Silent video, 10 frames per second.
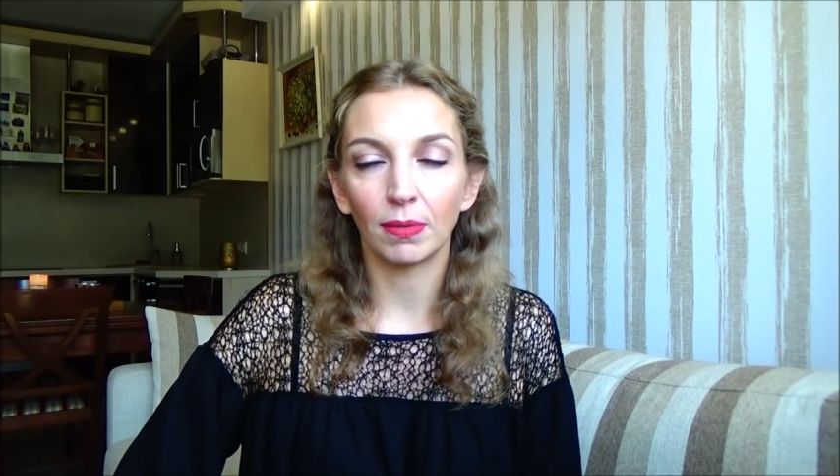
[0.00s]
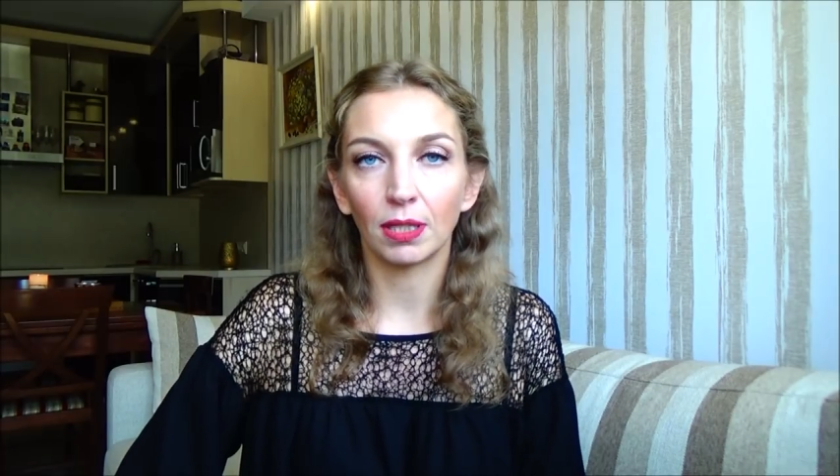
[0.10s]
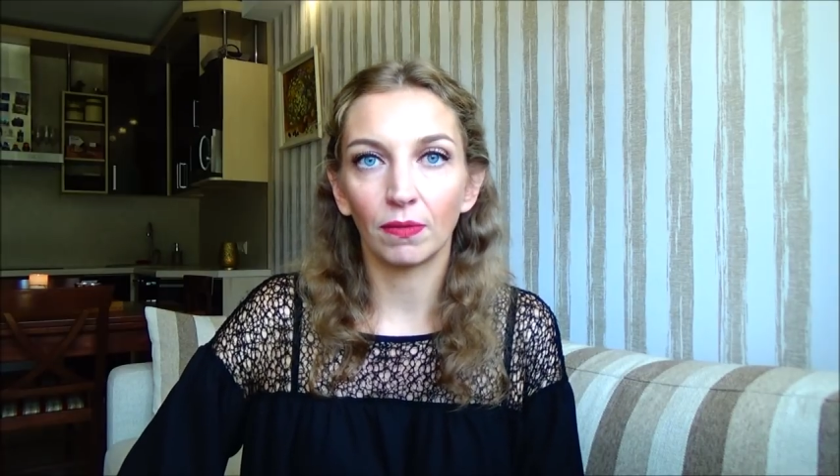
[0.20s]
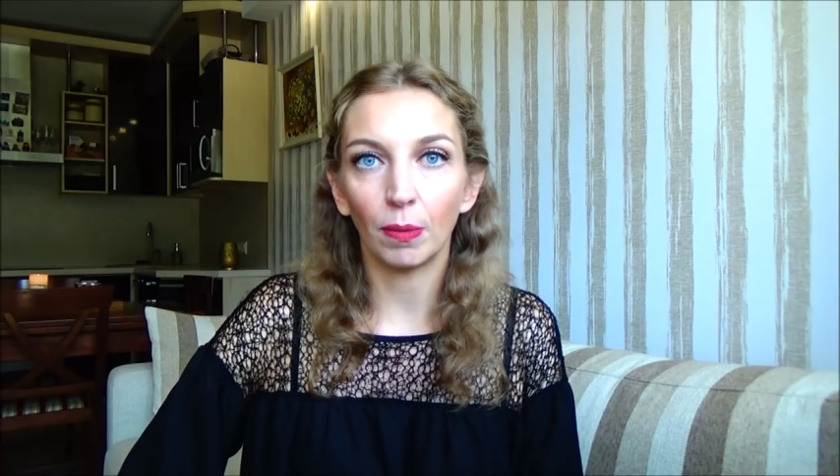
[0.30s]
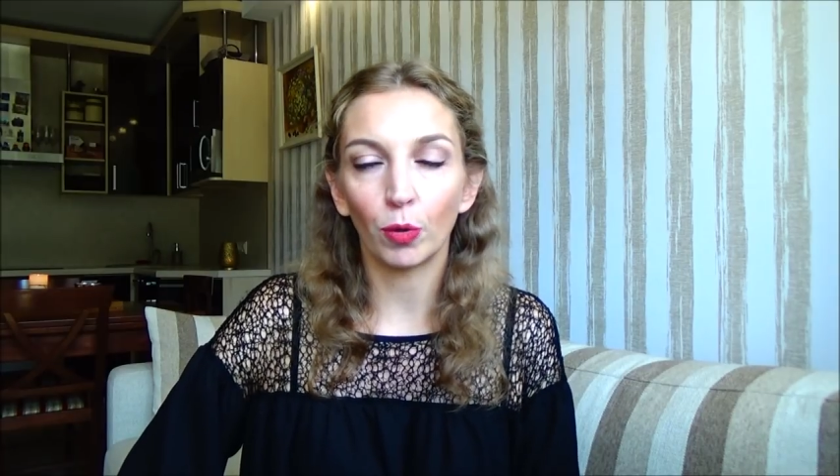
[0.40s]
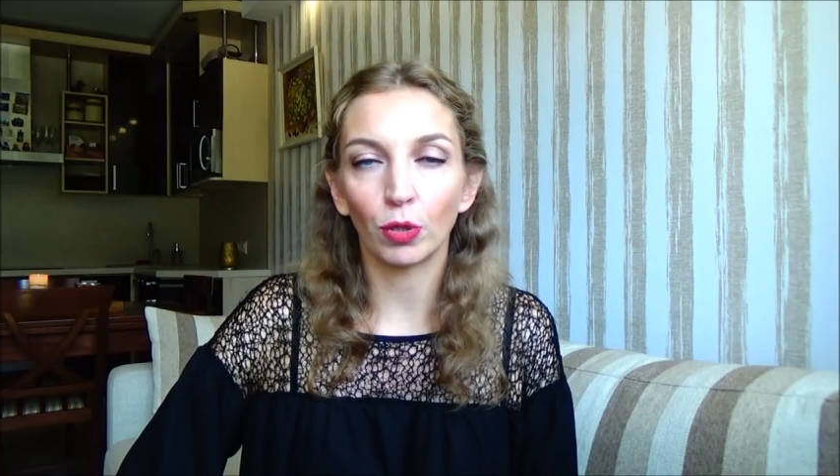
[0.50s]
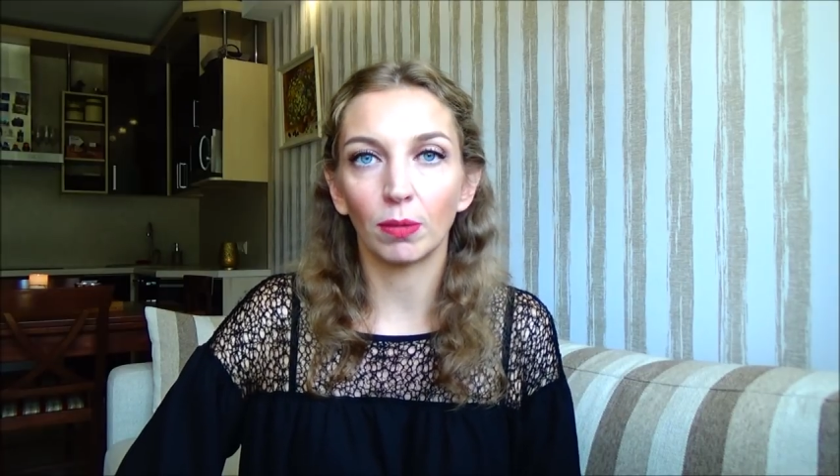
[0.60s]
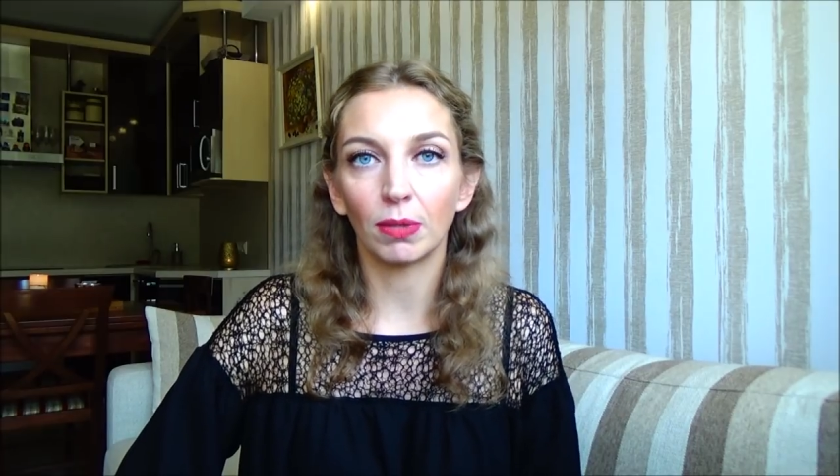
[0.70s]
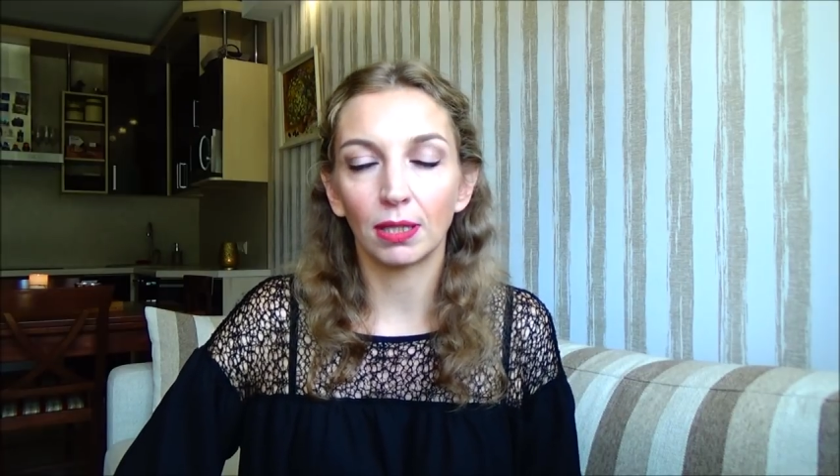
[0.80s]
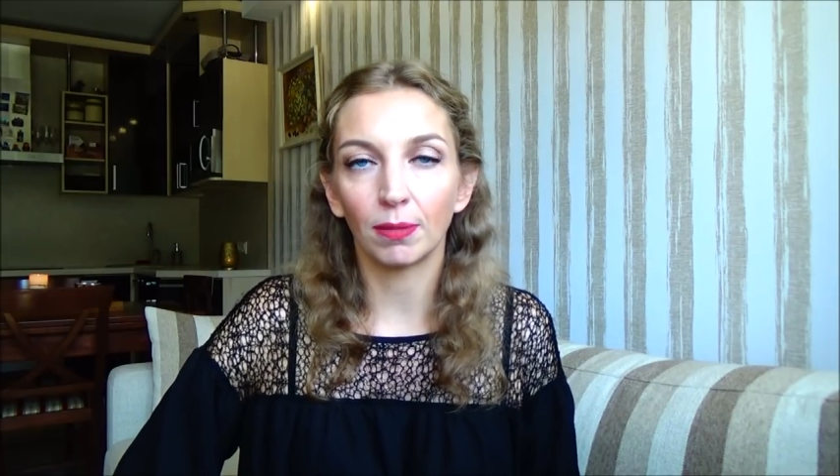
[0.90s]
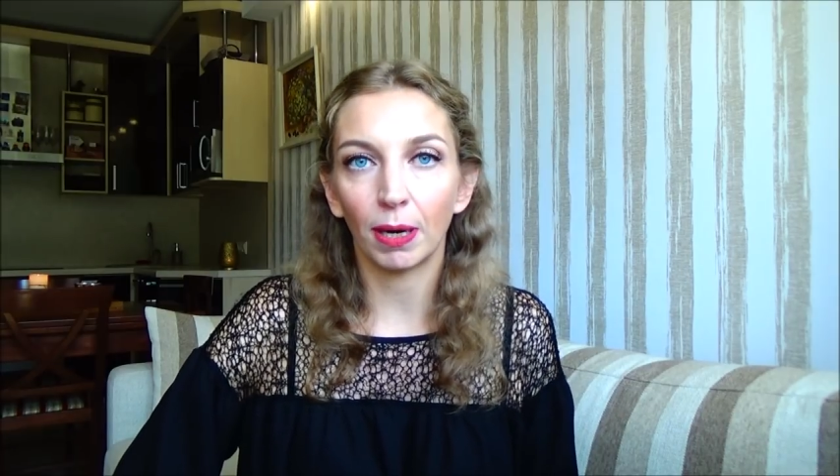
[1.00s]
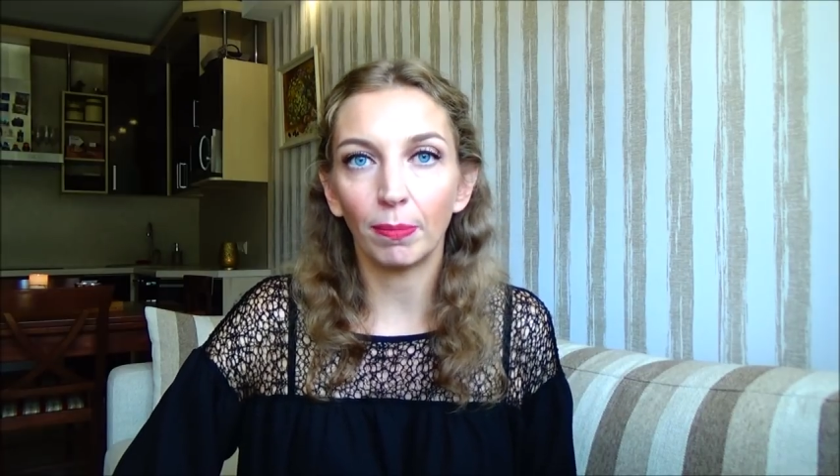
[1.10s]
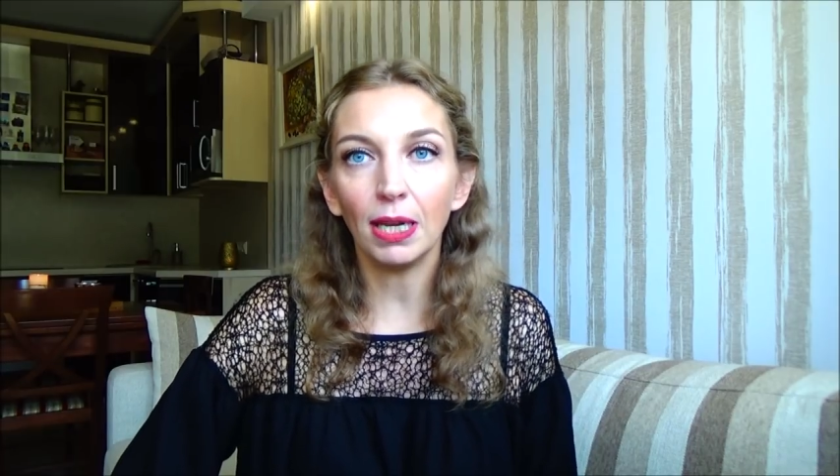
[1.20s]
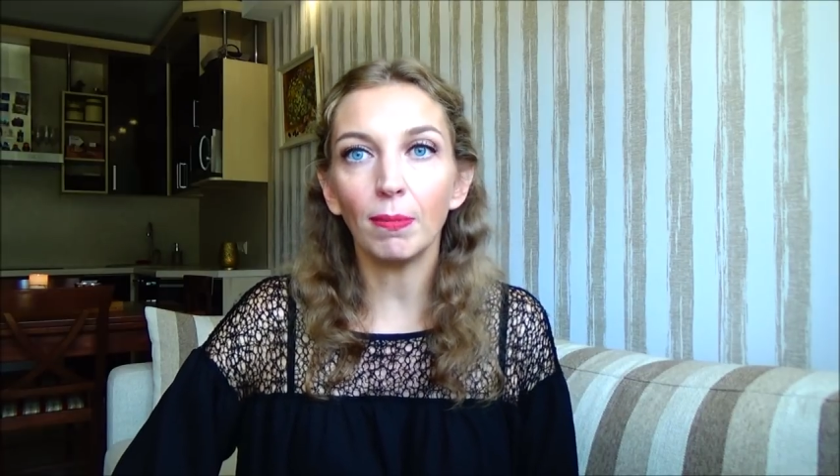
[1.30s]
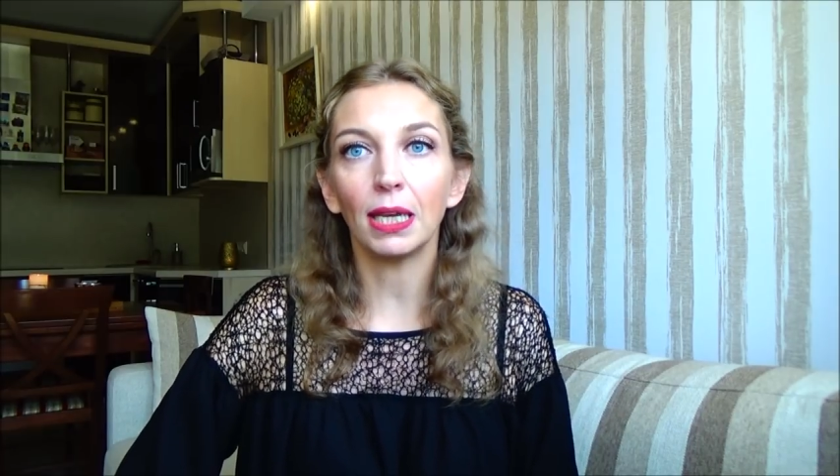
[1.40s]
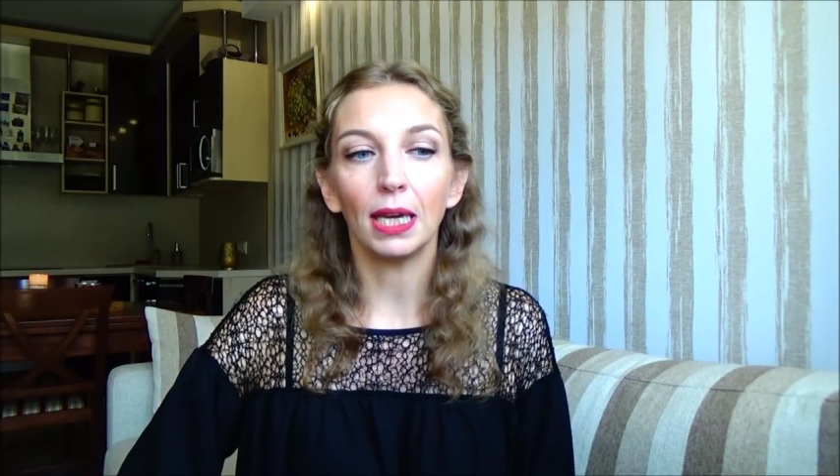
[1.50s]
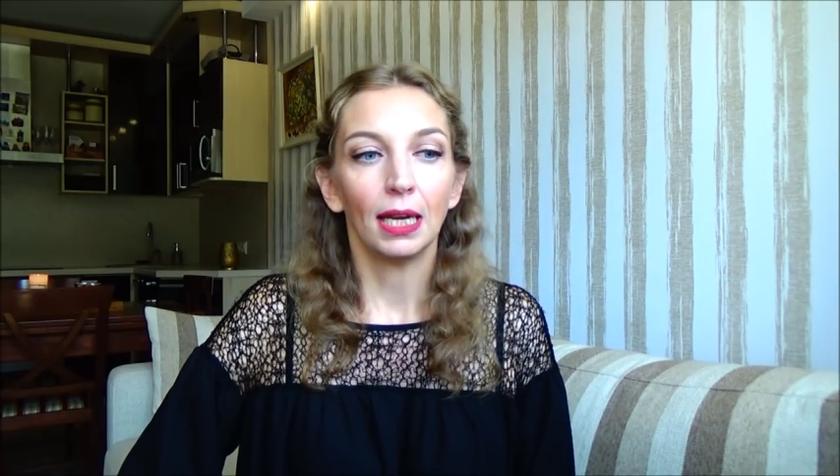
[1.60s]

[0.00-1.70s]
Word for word: с вопросом, с проблемой.